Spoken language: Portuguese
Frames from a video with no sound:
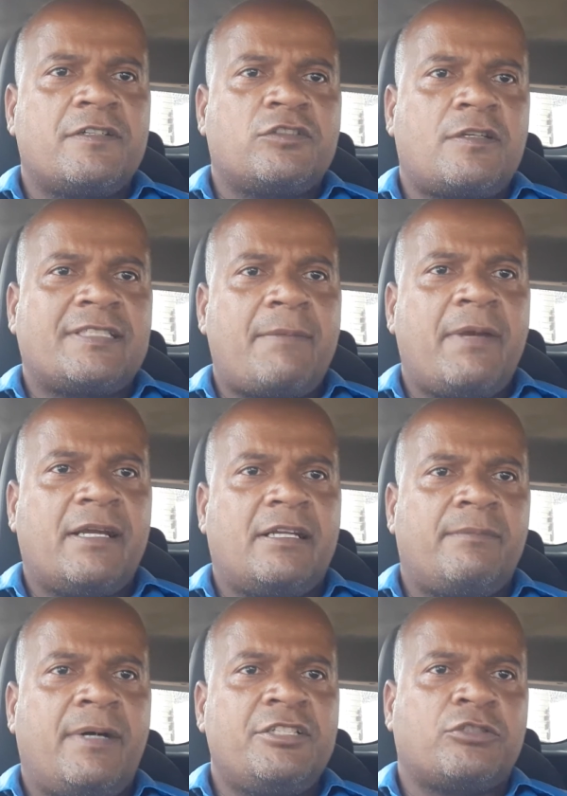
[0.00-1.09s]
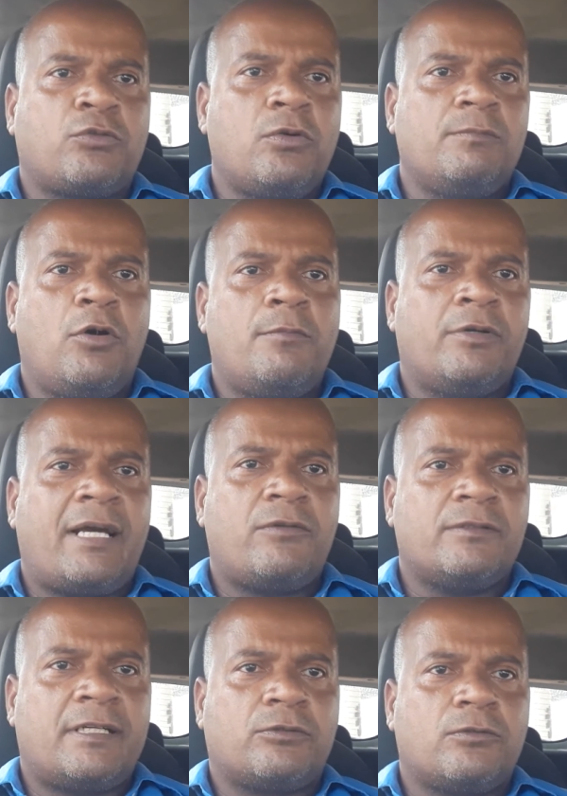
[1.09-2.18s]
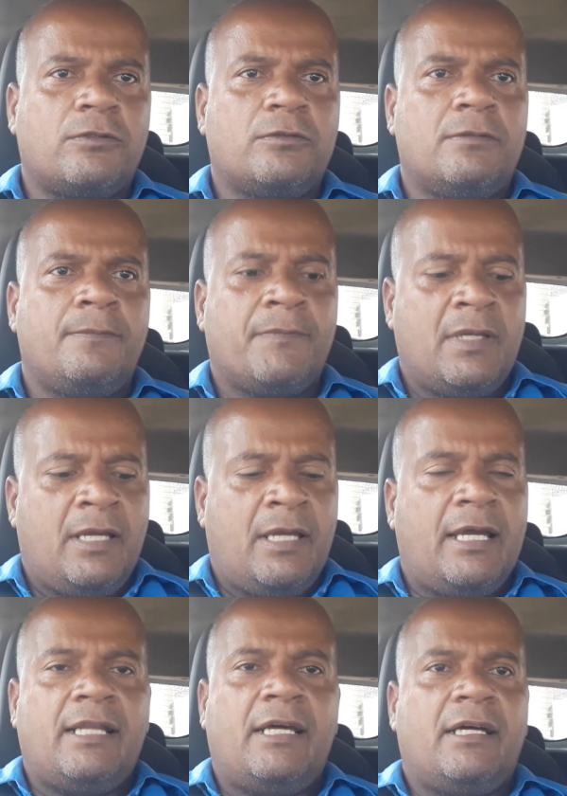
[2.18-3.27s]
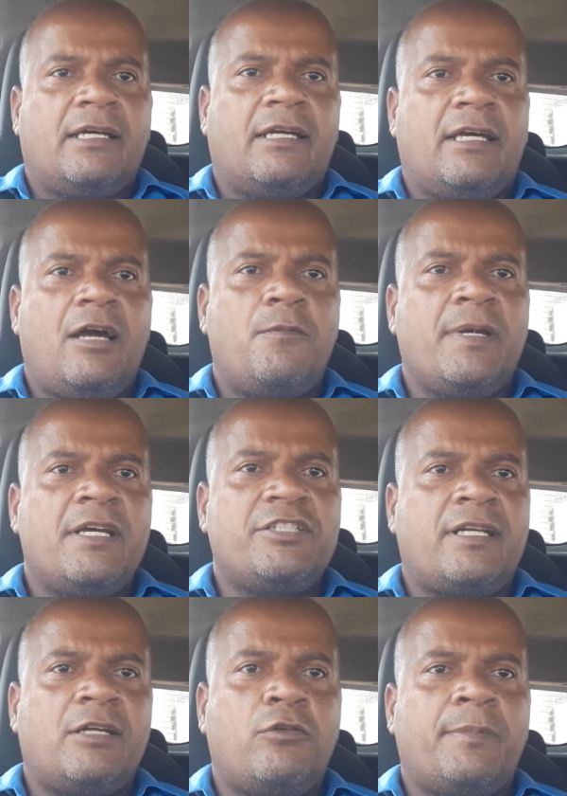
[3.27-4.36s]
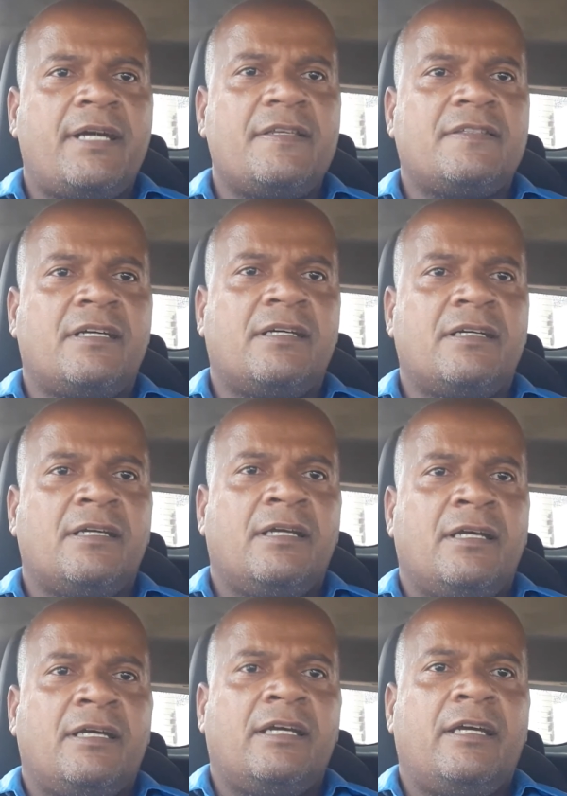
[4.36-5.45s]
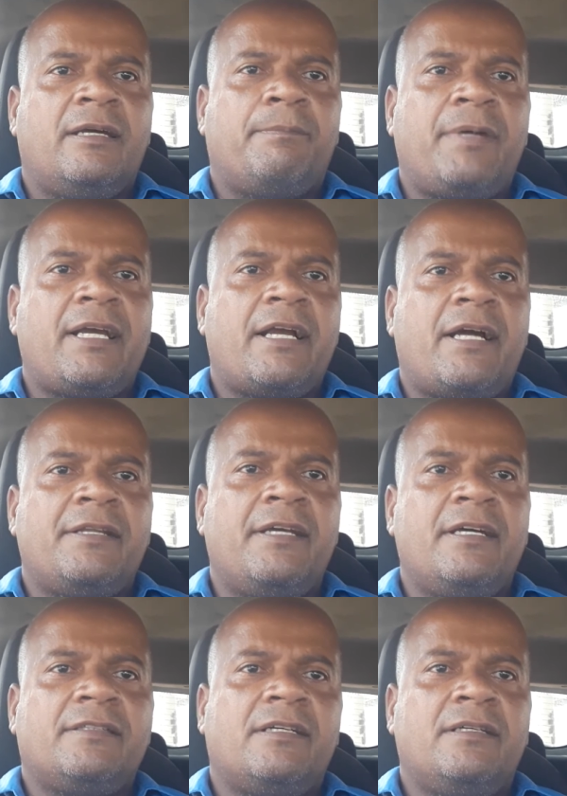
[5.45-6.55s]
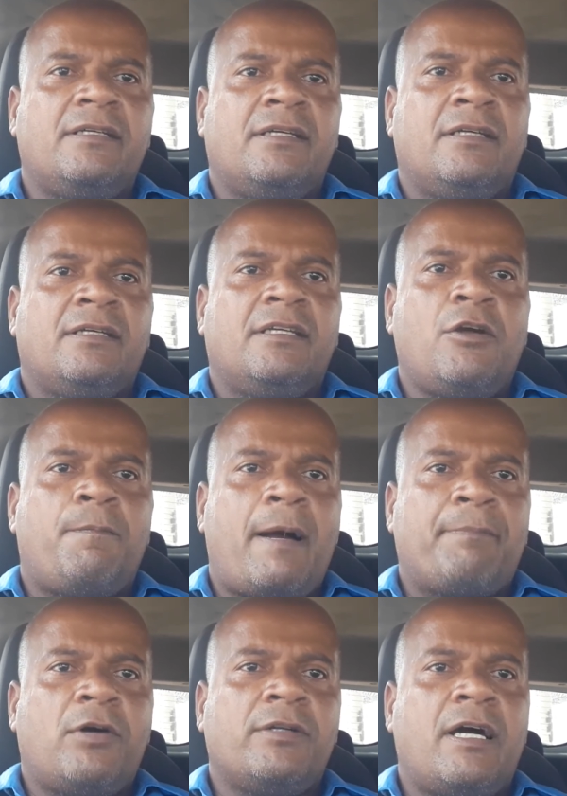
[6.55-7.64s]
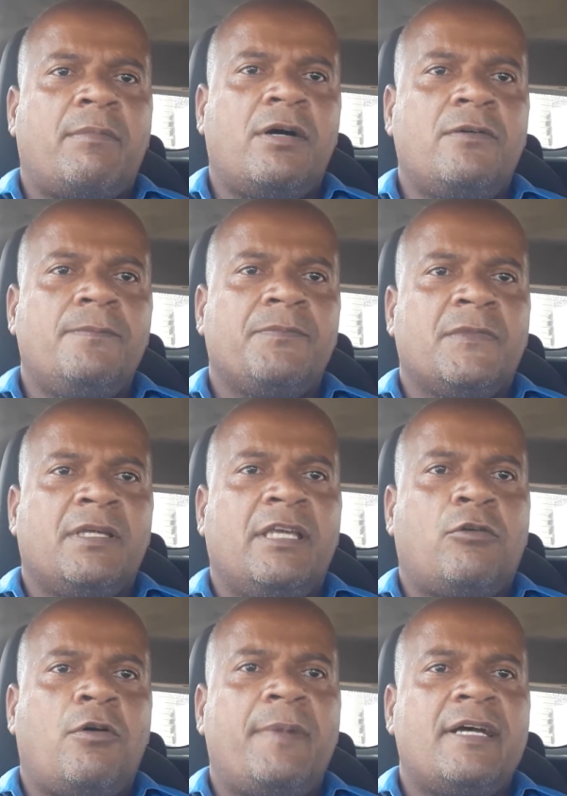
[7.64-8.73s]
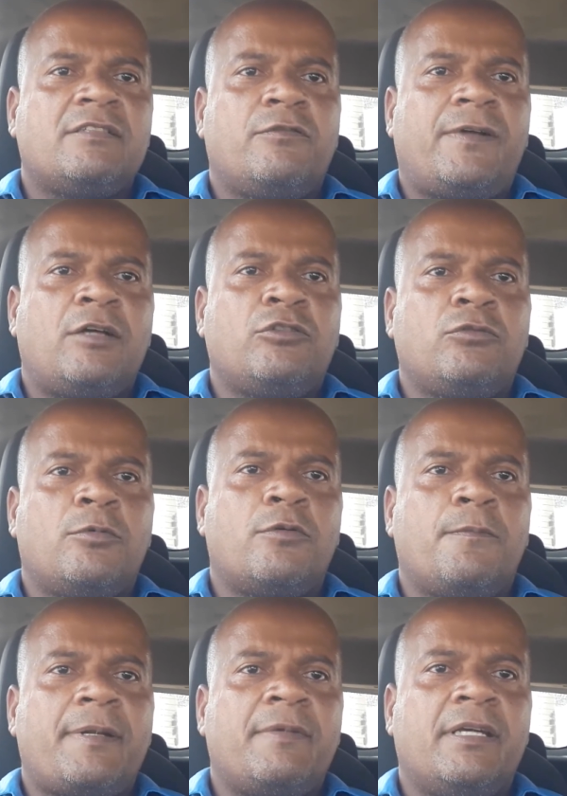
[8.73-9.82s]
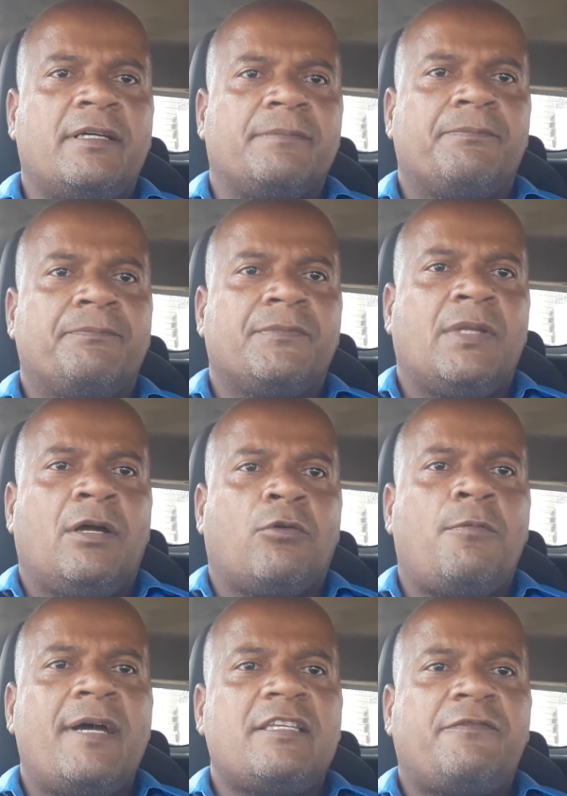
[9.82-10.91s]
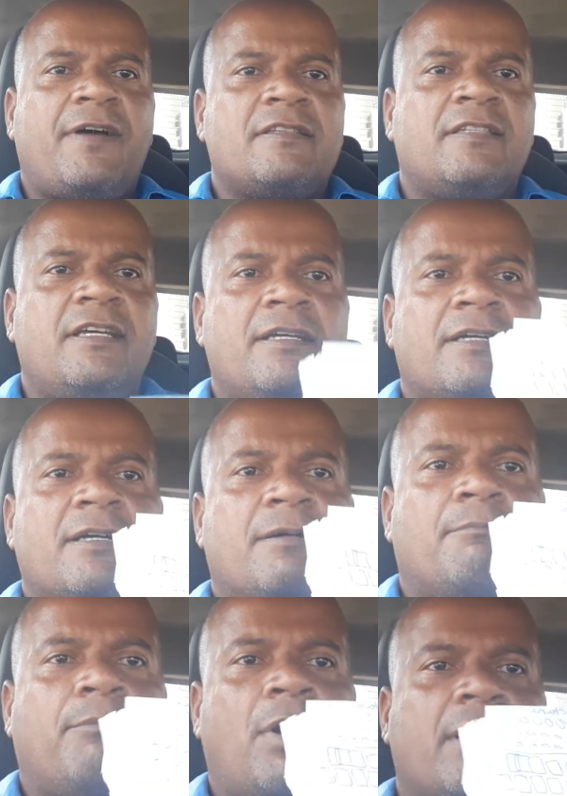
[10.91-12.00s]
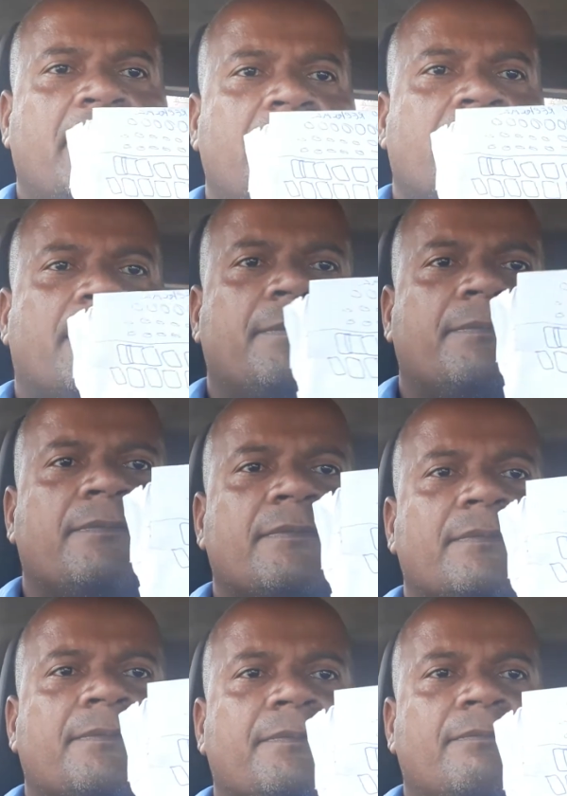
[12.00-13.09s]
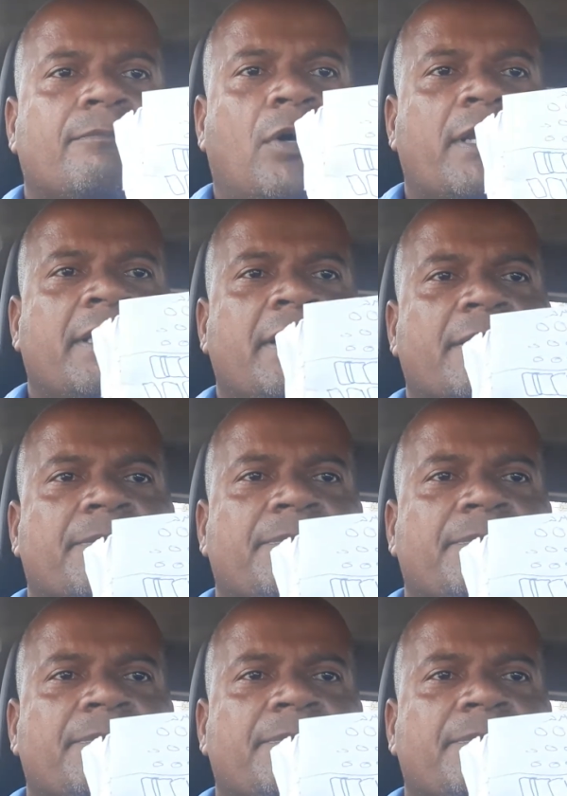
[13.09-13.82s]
que só sabe reclamar de tudo, murmurar contra tudo, ela realmente ela começa, é, pega a caneta e o papel na mão e começa a falar do número um primeiro. Começa a fazer bolinha, bolinha.